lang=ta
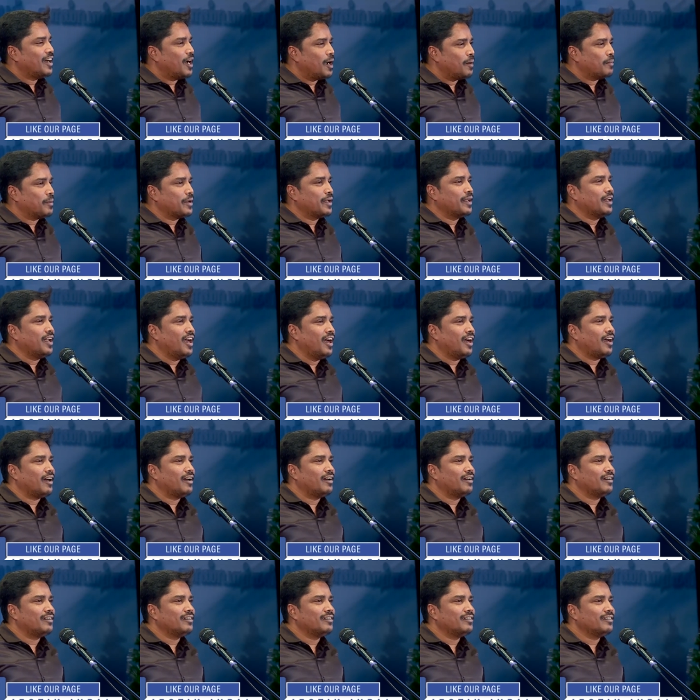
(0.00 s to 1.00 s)
அப்படின்னா
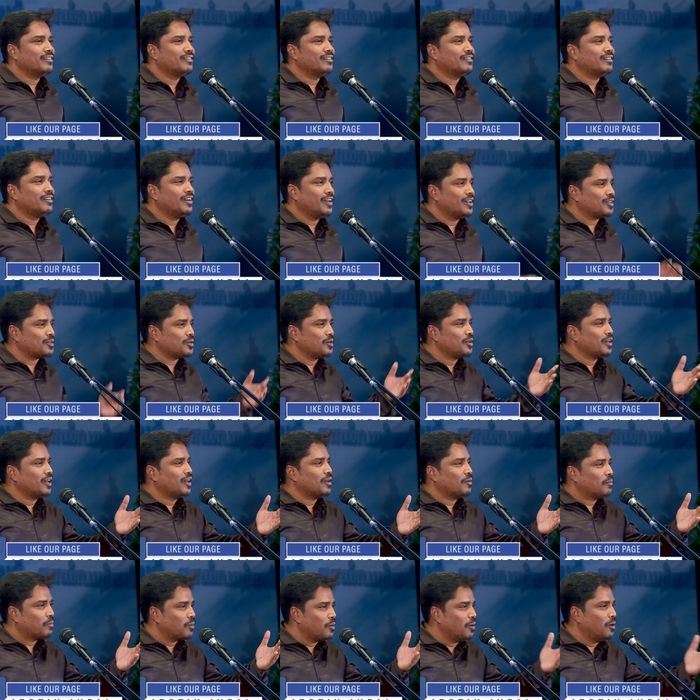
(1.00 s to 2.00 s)
ஆ
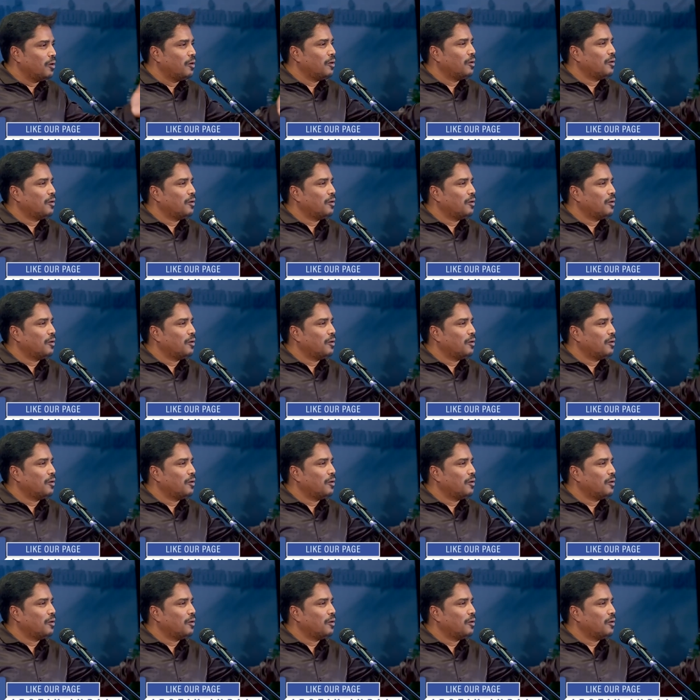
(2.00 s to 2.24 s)
சொல்லுங்கள் போ